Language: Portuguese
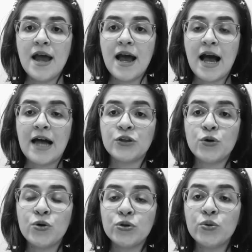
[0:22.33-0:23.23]
A
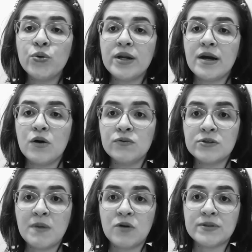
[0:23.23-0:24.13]
tortura, os
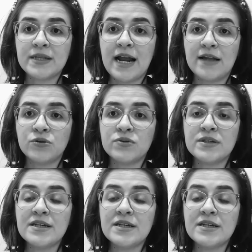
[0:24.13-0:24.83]
maus tratos